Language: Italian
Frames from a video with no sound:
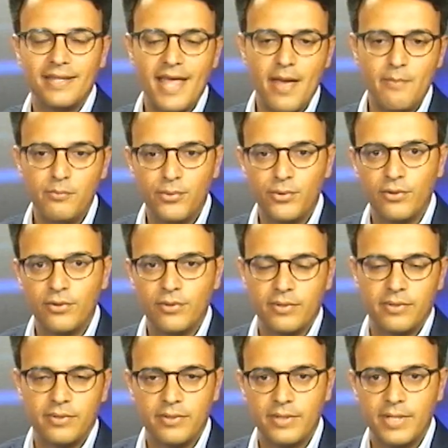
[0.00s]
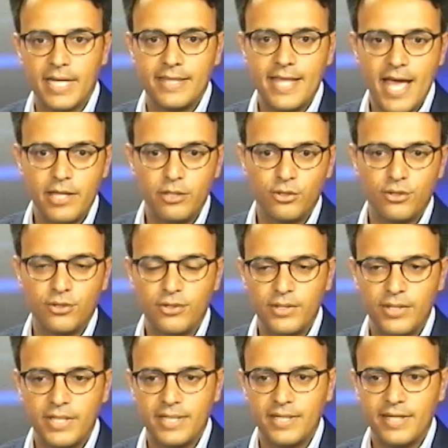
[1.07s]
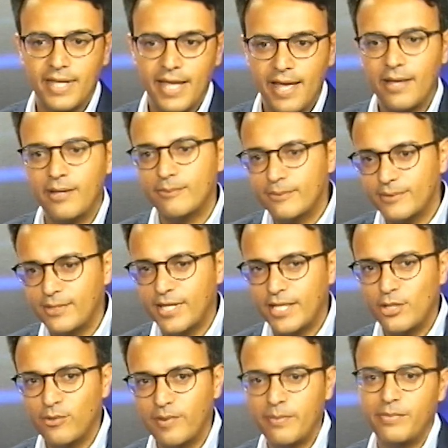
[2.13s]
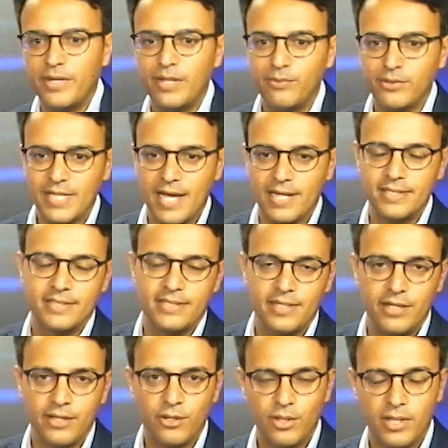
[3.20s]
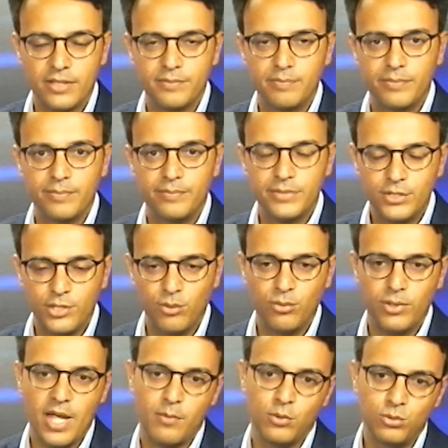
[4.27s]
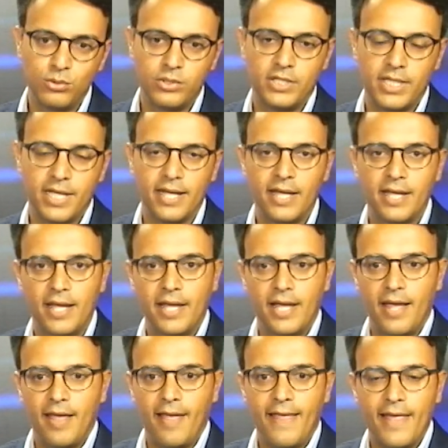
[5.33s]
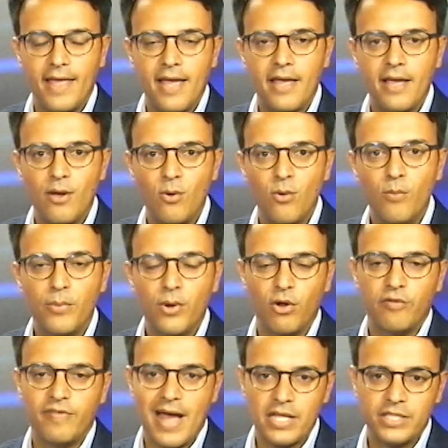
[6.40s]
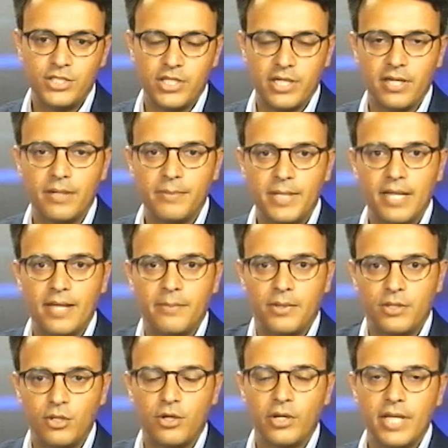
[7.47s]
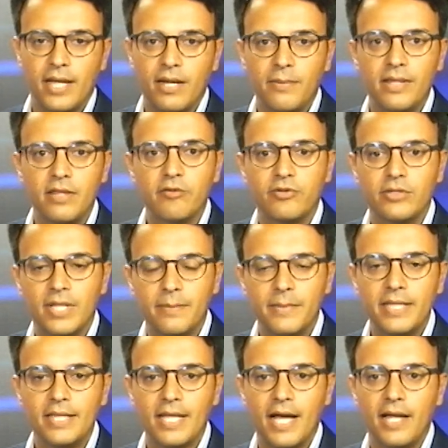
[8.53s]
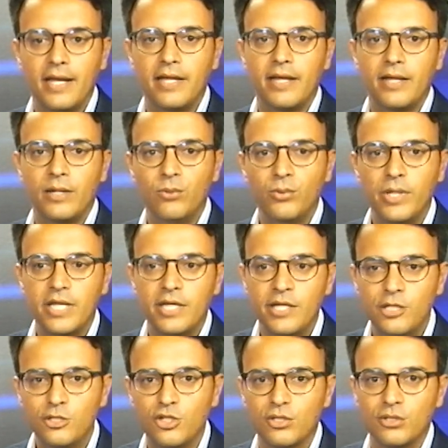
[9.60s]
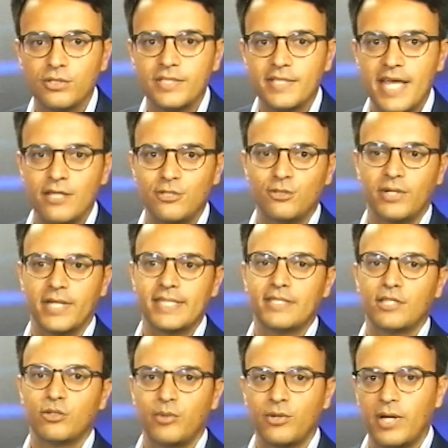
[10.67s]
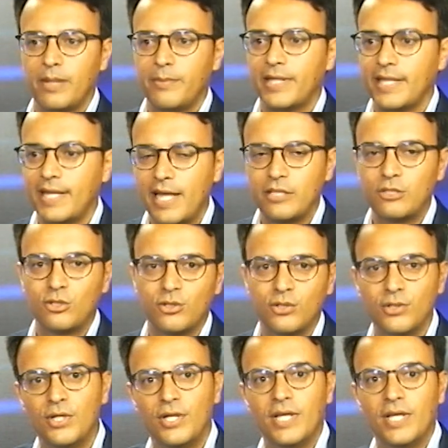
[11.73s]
tempo, eh, Cateno, eh, che eh, dovrebbe riposarsi, ora ci auguriamo tutti che eh, un po' lo faccia, perché per noi chiaramente fondamentale, lui il giorno stesso che è stato proclamato eletto